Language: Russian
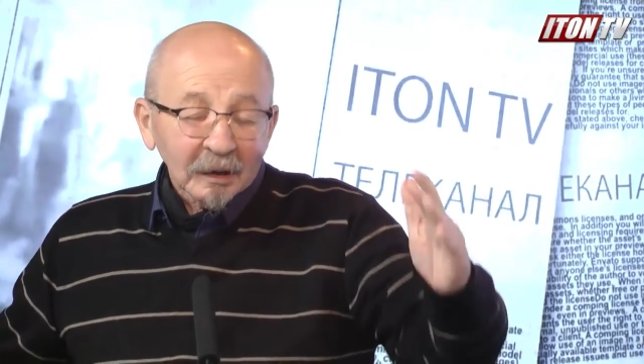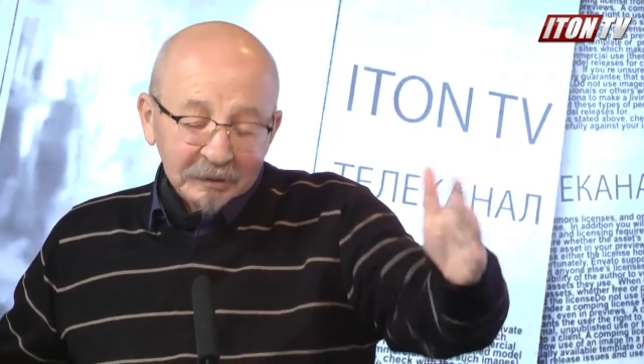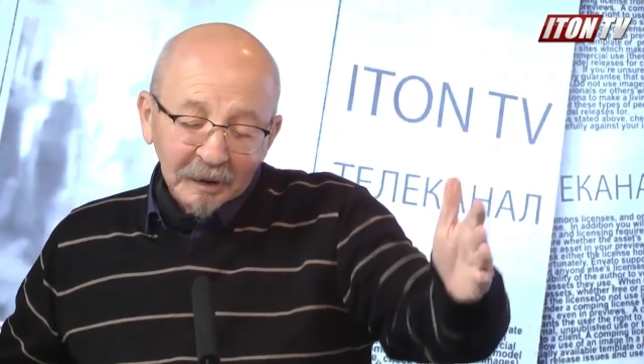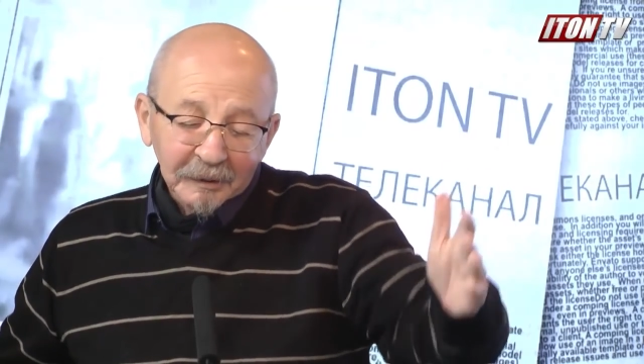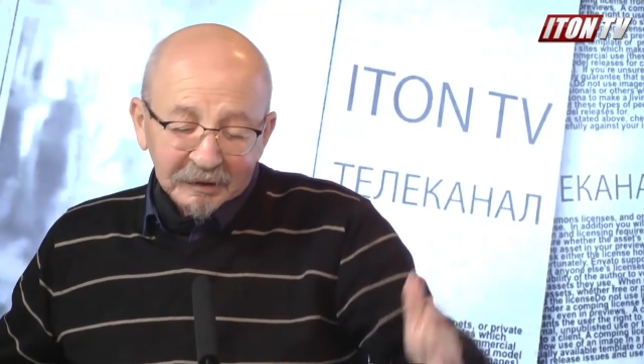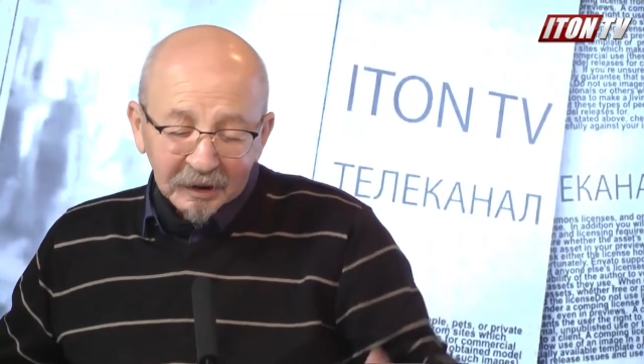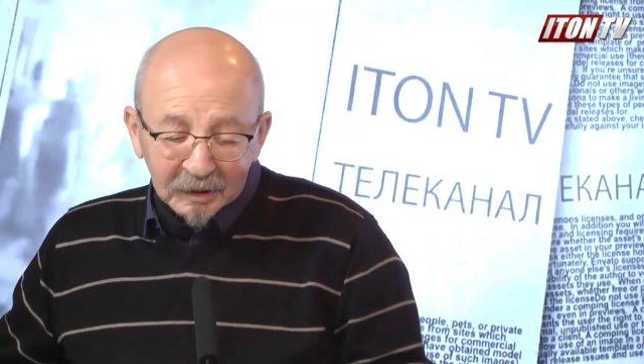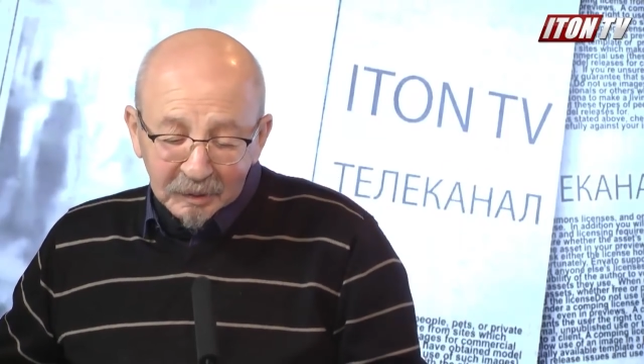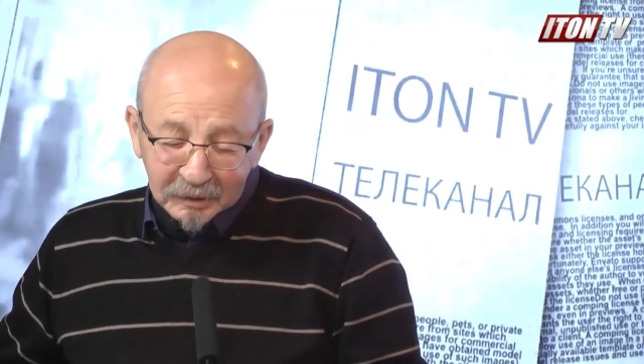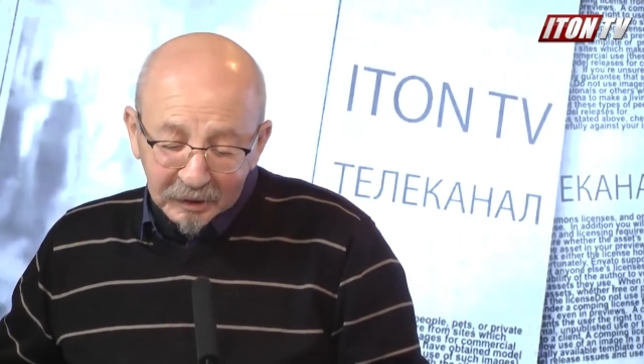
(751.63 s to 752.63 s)
Давид
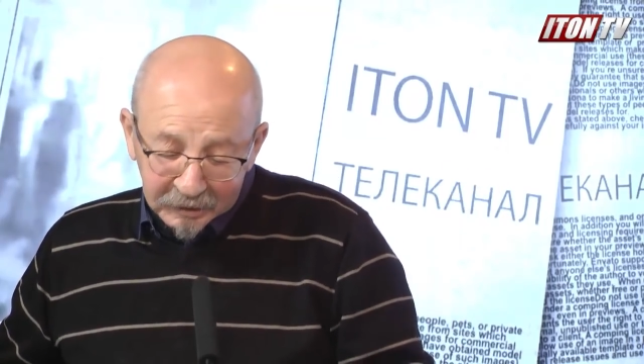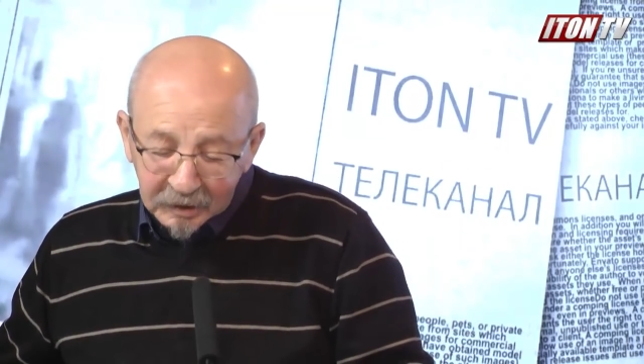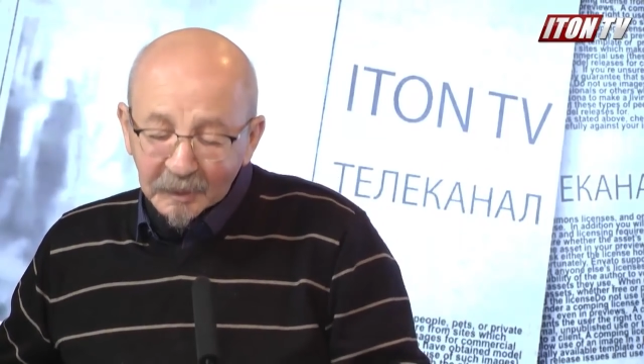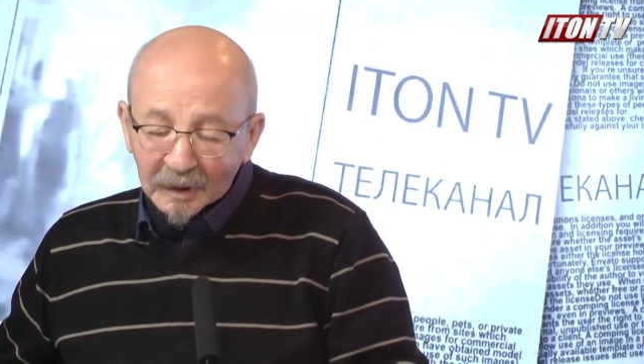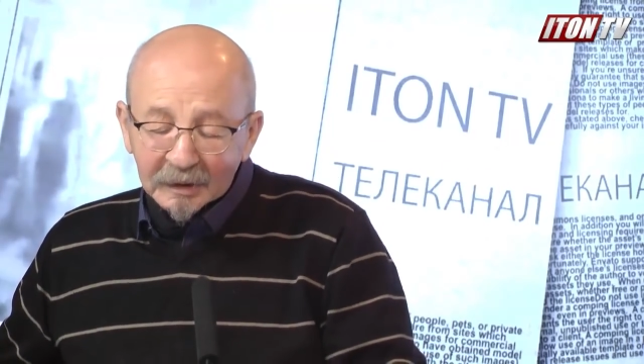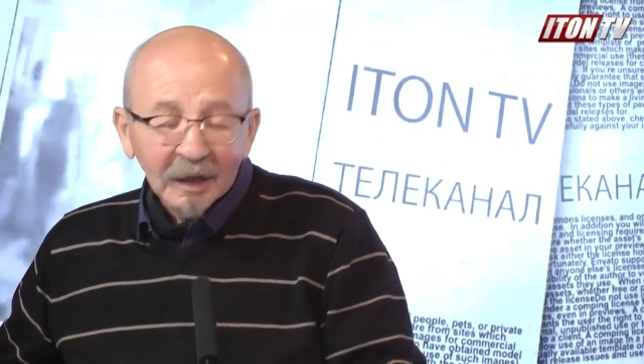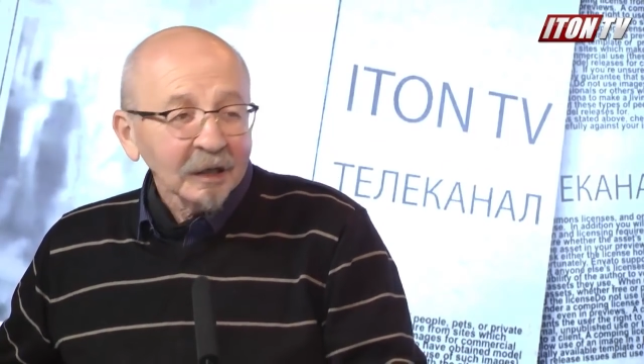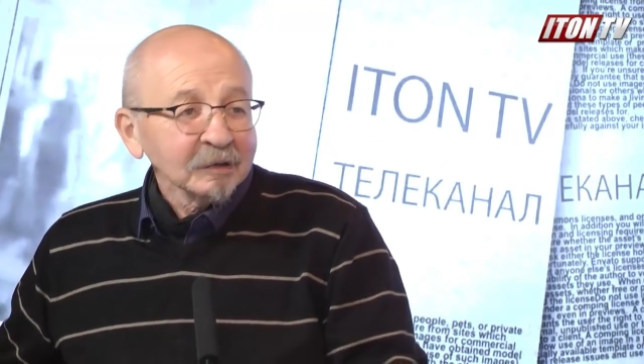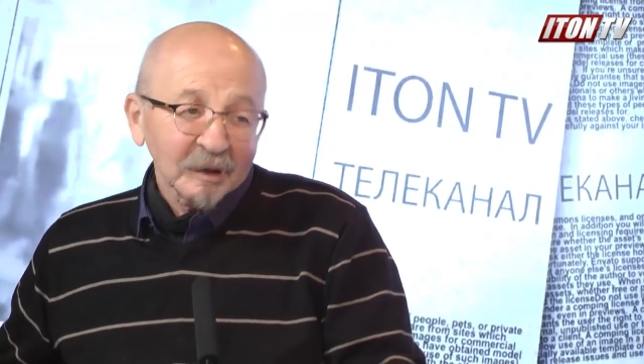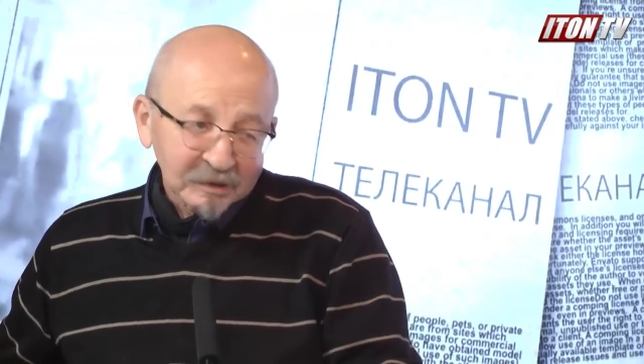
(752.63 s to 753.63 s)
Игельман.
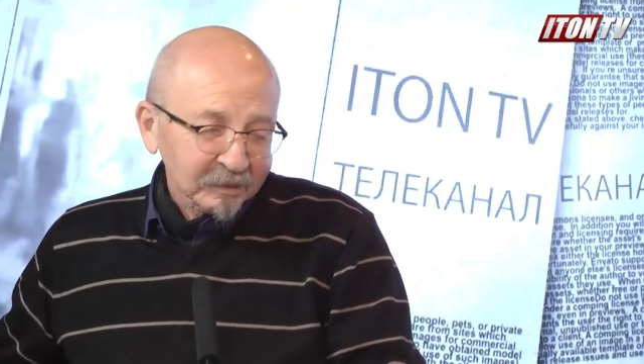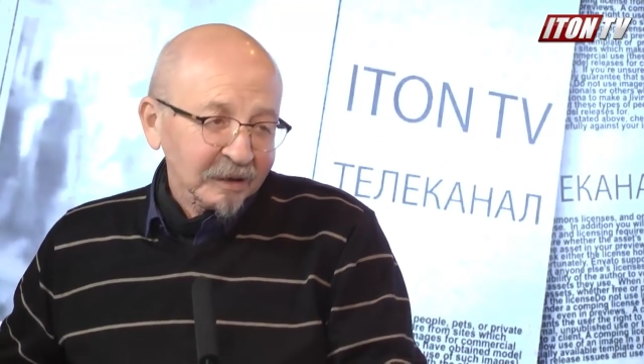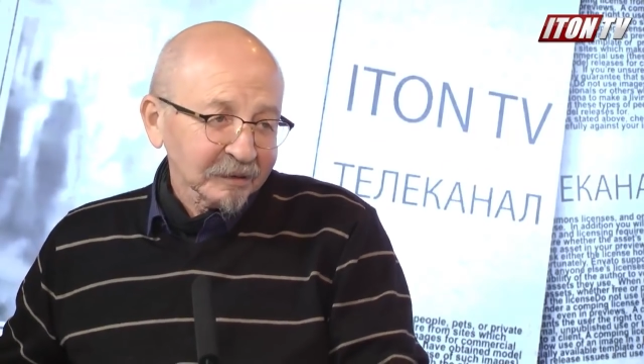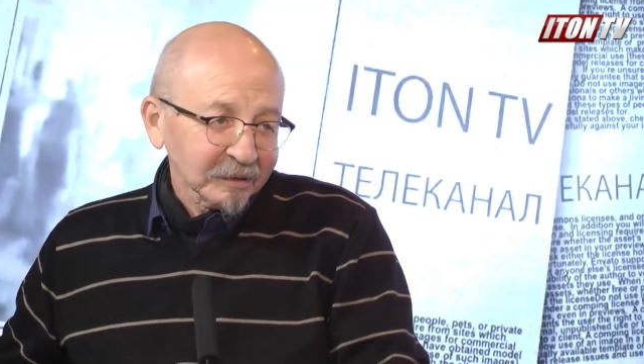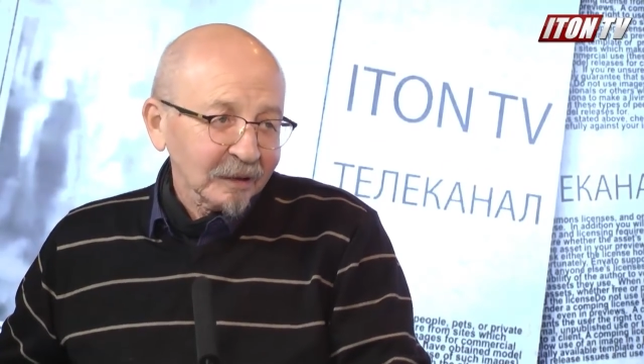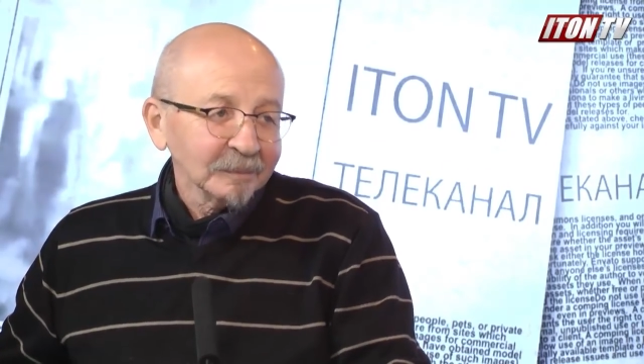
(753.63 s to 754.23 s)
Спасибо. Спасибо. Давид.